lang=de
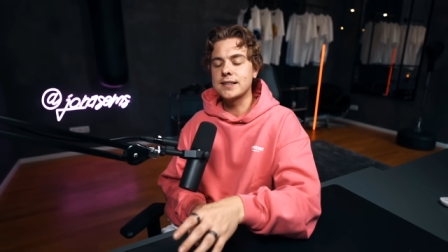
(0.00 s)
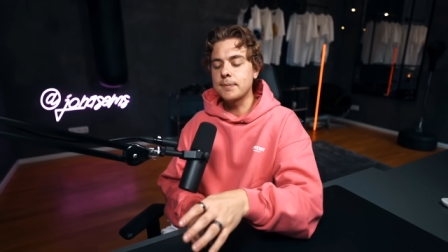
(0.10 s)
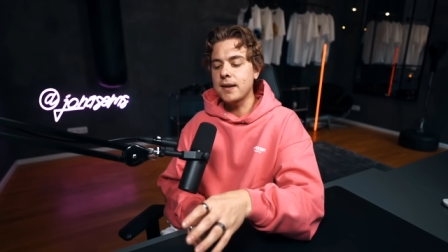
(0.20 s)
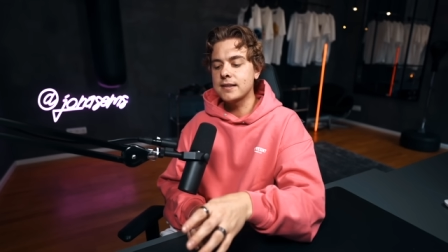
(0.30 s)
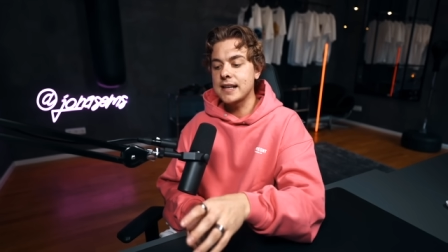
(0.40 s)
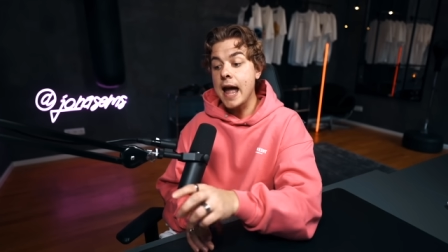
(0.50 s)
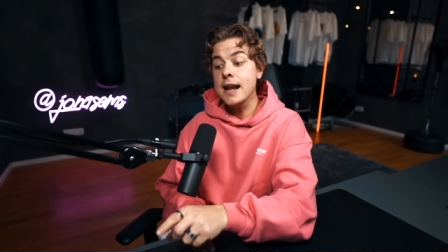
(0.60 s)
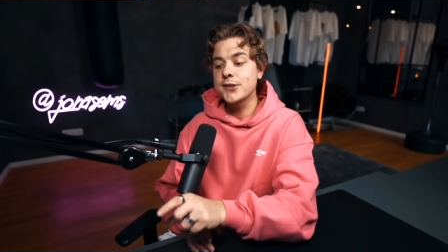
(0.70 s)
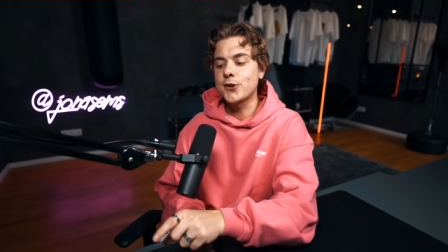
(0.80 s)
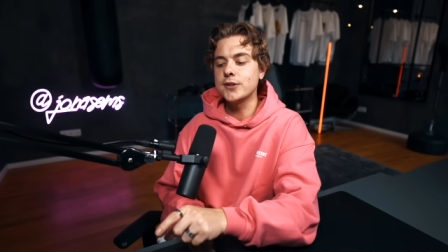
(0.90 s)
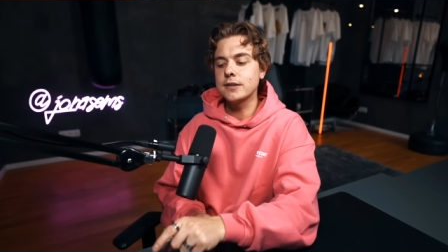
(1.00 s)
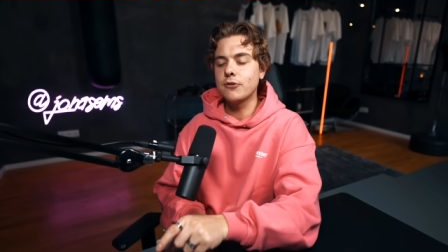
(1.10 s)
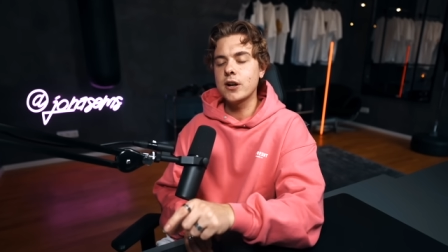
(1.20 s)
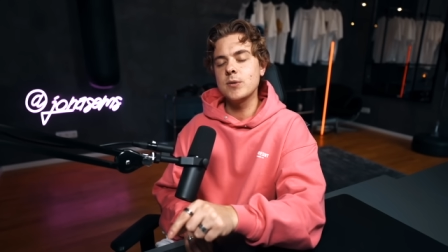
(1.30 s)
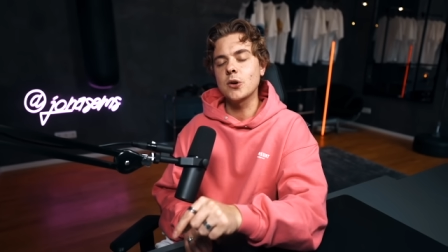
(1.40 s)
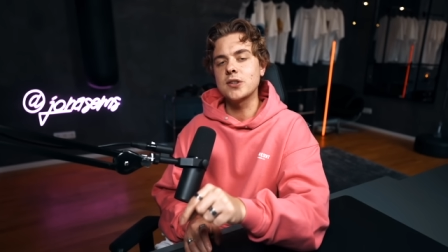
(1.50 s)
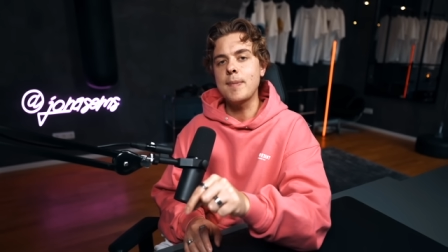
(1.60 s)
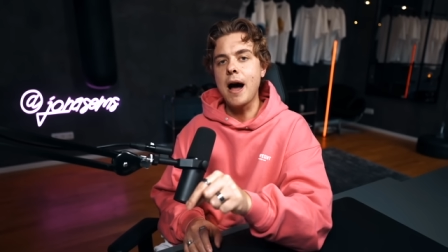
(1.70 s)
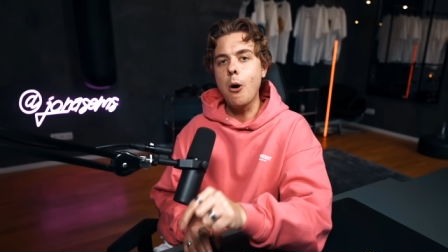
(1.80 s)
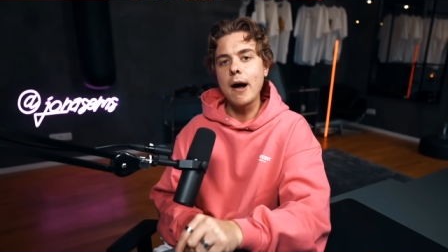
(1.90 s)
Es gibt da sehr ähnlichen Content, vor dem ich euch
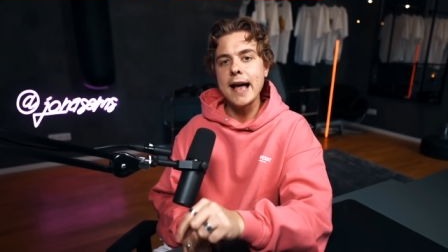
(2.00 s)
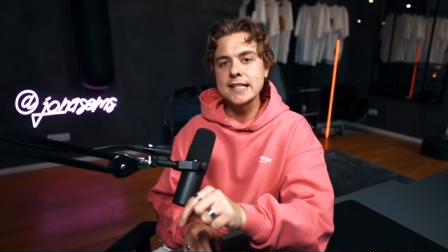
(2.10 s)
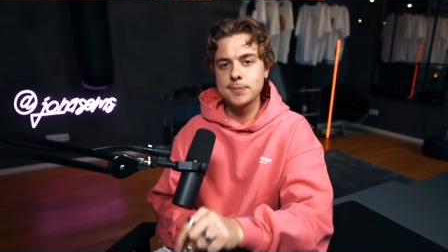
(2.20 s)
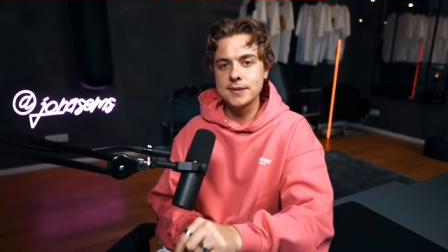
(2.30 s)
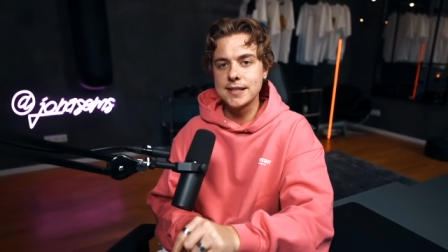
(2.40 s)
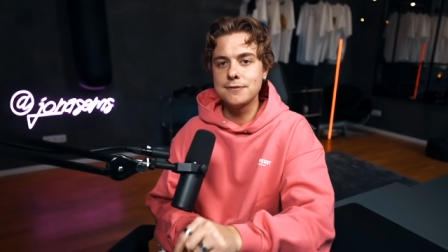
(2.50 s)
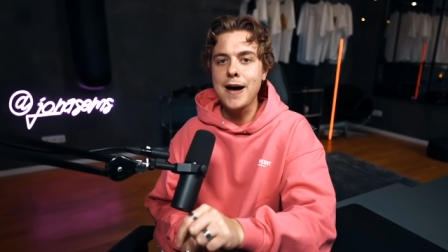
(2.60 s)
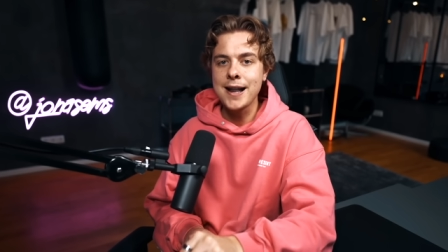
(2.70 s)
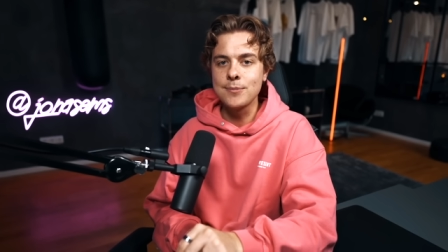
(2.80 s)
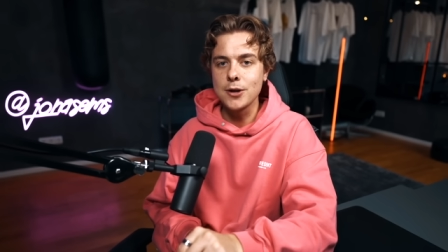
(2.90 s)
aber auch explizit warnen